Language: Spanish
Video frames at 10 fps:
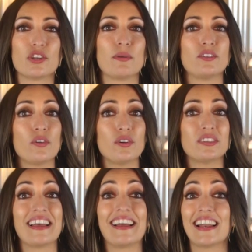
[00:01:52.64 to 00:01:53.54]
Sobre
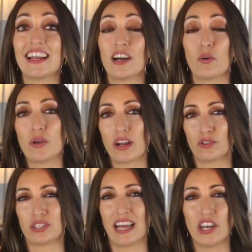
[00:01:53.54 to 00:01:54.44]
todo, te enclara una
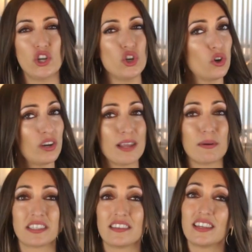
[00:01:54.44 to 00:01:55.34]
cosa, no le
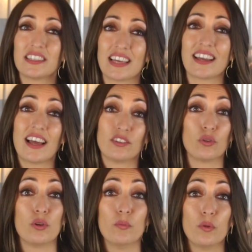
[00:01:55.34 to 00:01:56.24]
vas a interesar a
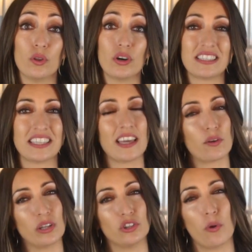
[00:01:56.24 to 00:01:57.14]
todo el mundo, así que
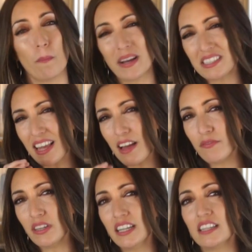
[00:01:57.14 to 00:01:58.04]
cuanto más
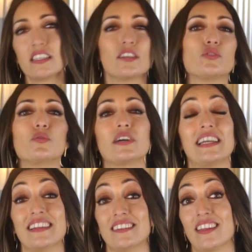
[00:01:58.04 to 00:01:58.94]
afines en tu
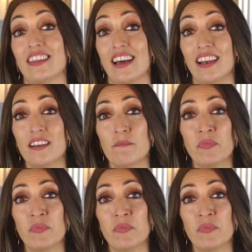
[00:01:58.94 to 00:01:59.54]
cliente ideal,